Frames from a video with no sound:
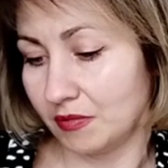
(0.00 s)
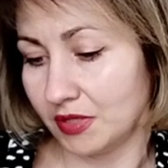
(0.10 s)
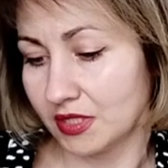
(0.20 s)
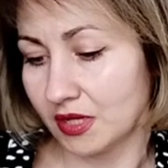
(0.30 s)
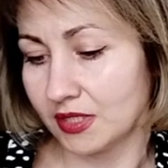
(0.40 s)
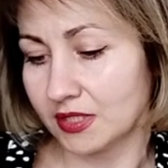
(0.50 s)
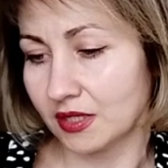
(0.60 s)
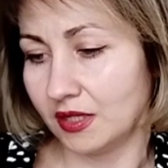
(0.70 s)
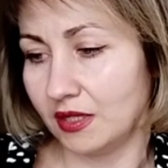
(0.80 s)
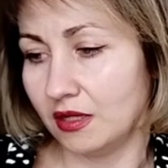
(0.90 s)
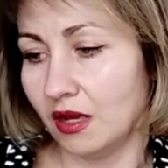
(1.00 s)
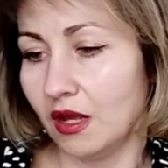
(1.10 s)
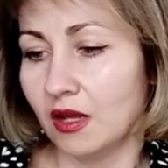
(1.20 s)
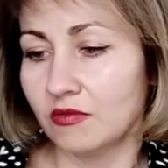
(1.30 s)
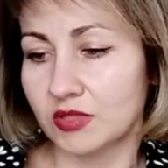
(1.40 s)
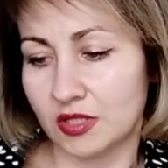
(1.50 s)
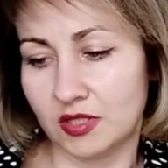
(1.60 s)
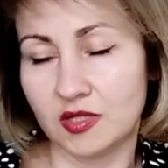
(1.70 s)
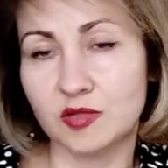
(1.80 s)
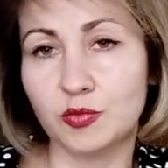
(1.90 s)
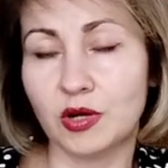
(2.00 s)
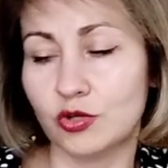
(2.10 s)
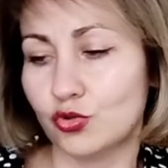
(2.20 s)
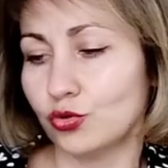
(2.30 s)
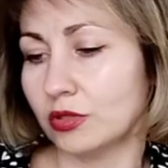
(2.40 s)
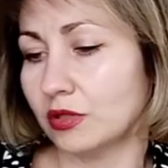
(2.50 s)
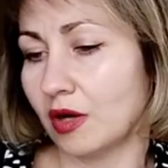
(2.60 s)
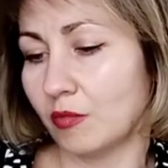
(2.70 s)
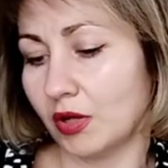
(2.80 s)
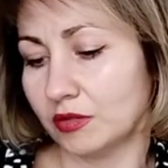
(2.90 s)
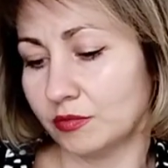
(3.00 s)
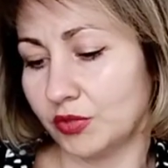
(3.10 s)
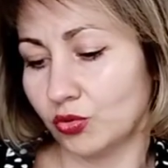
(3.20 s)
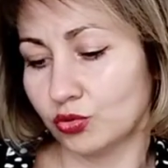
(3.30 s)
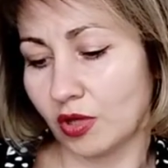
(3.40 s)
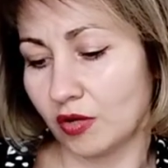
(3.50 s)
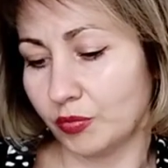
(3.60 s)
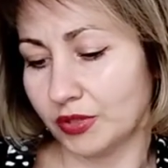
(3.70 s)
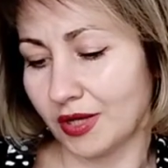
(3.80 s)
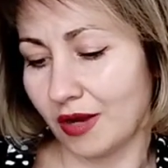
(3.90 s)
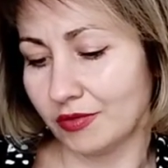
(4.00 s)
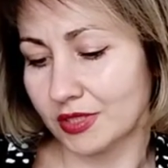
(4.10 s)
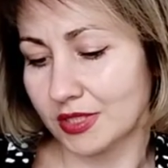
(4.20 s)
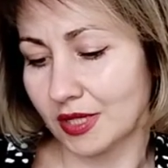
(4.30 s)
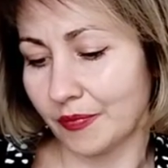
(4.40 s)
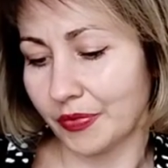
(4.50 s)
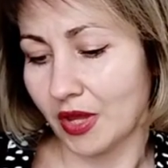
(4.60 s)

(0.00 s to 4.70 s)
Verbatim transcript: меня из колеи. Вы знаете, я себе хочу этот аромат, мне он так понравился.